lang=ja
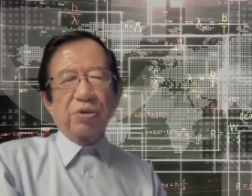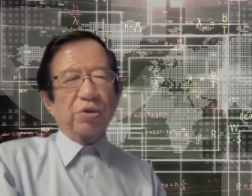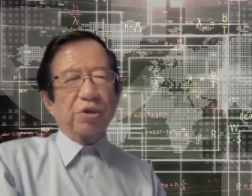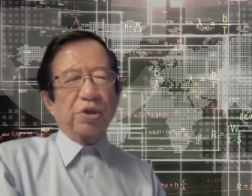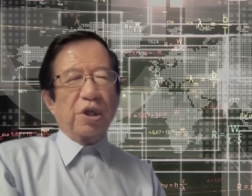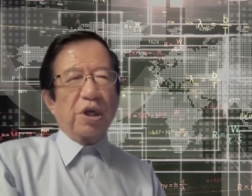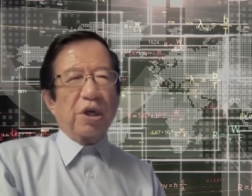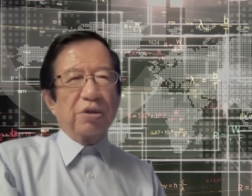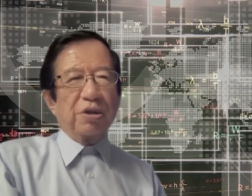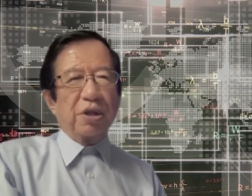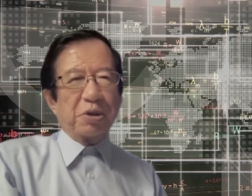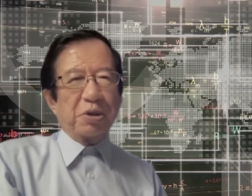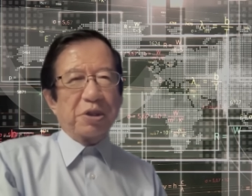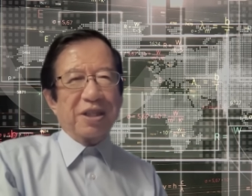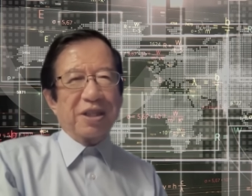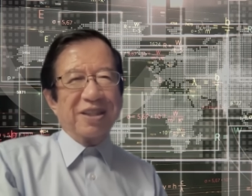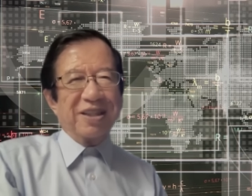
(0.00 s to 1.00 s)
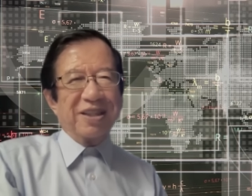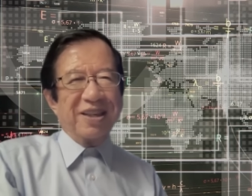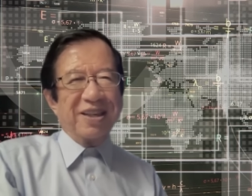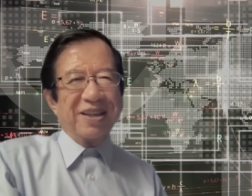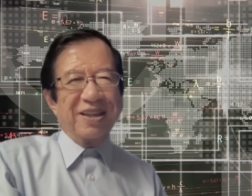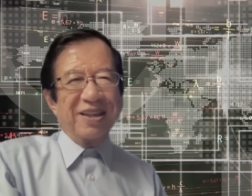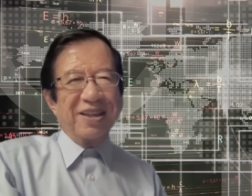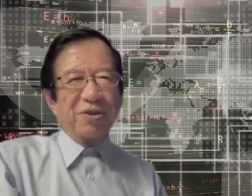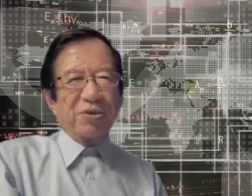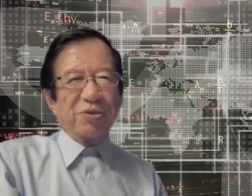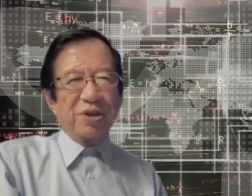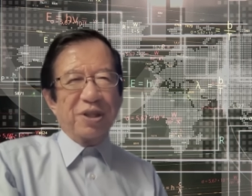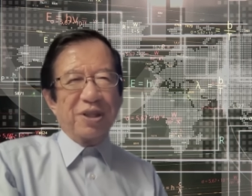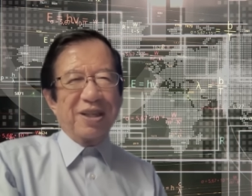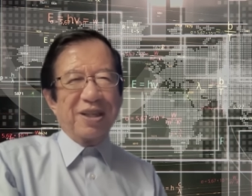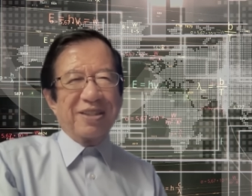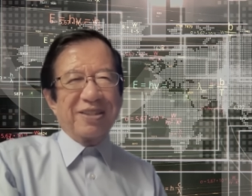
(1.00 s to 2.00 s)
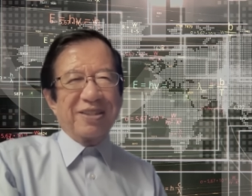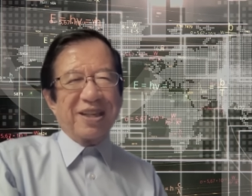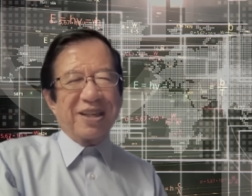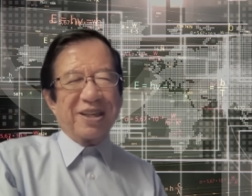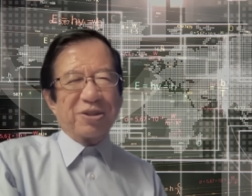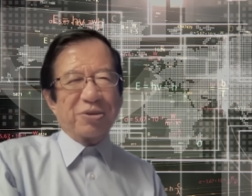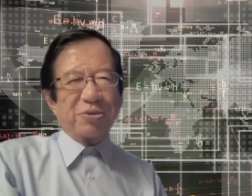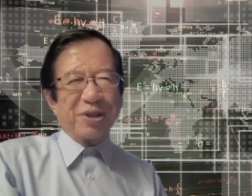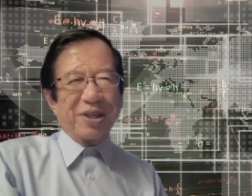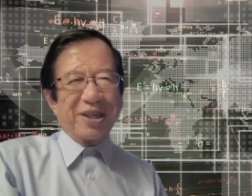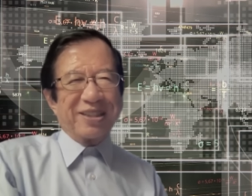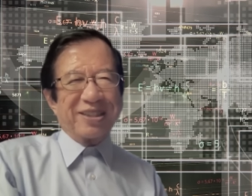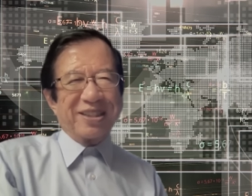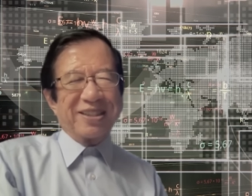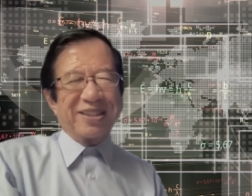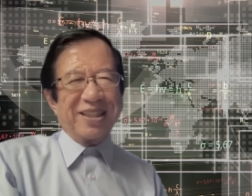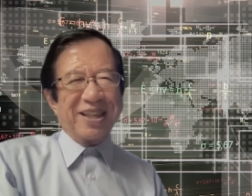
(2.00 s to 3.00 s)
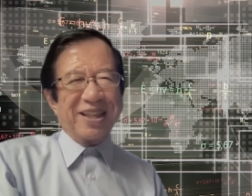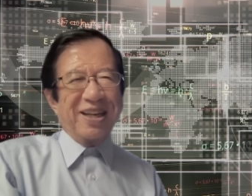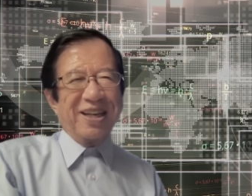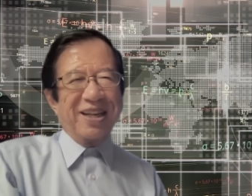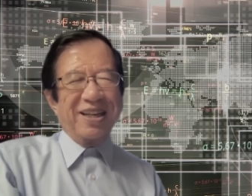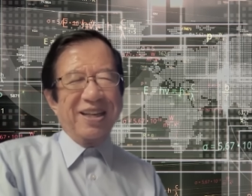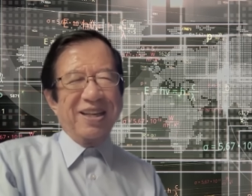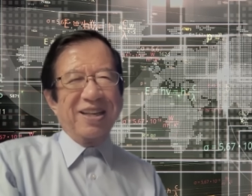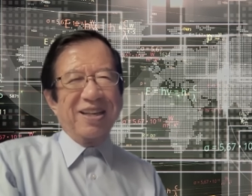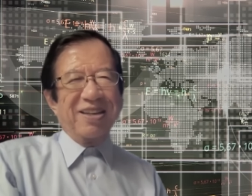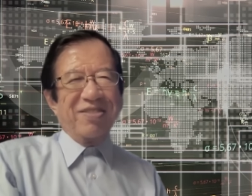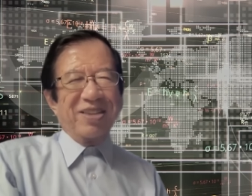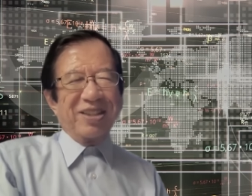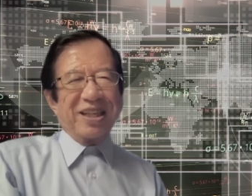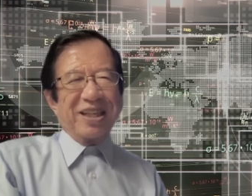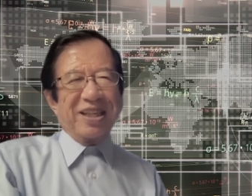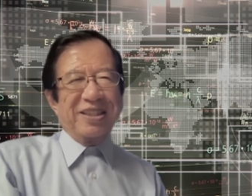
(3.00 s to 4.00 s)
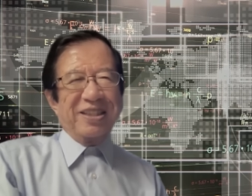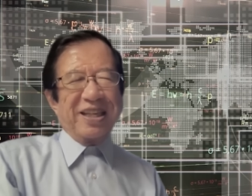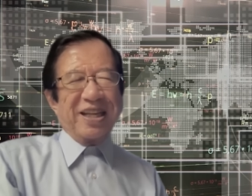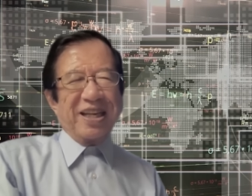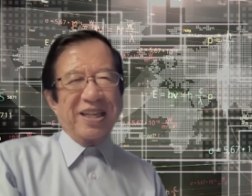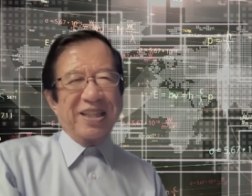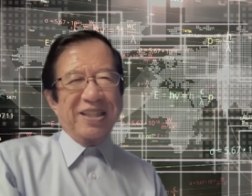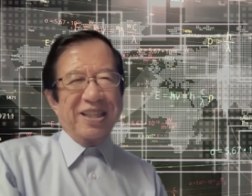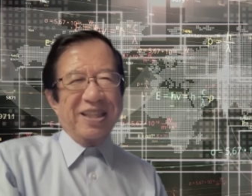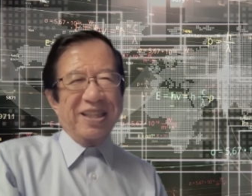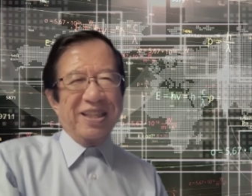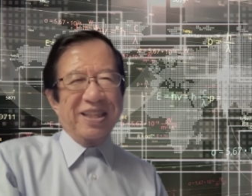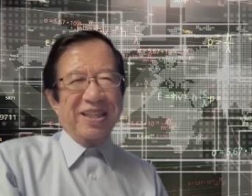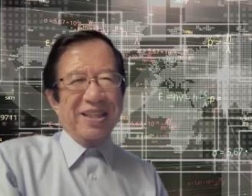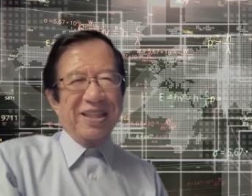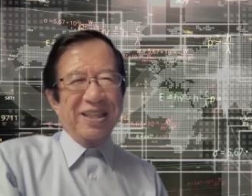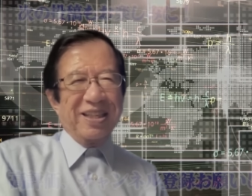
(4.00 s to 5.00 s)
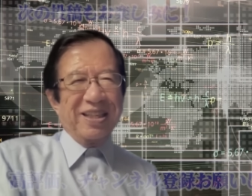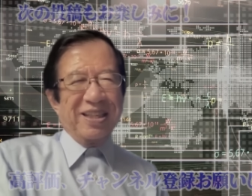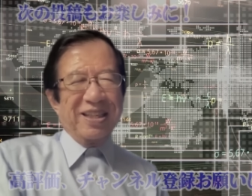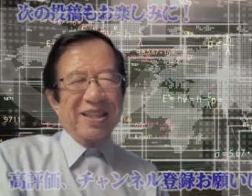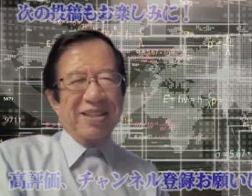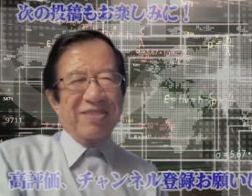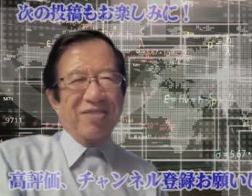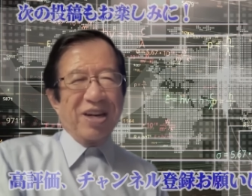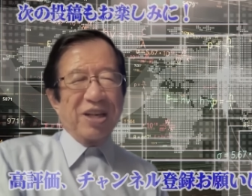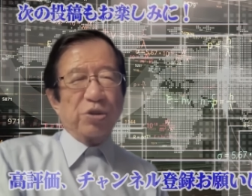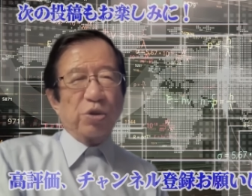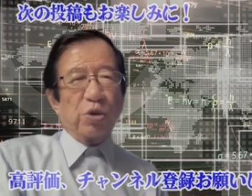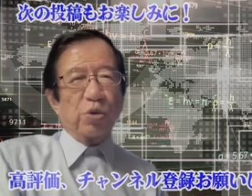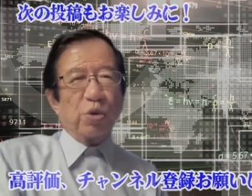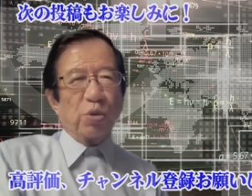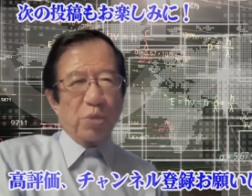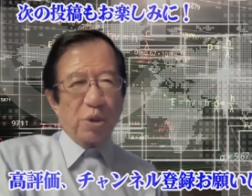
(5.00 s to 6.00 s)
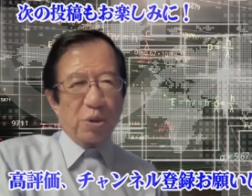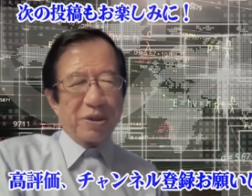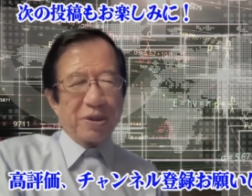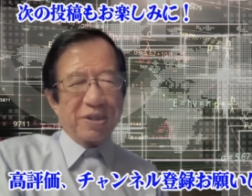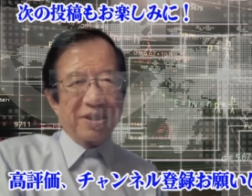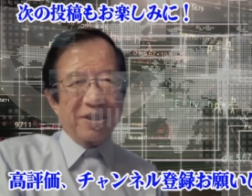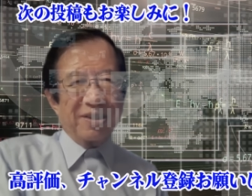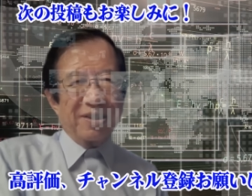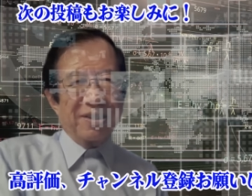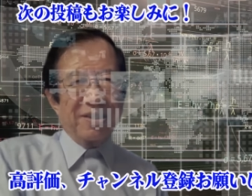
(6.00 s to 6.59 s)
と時間になりましたんでね。こんなに長くかかると思わなかったんですが、また次回に回そうと思います。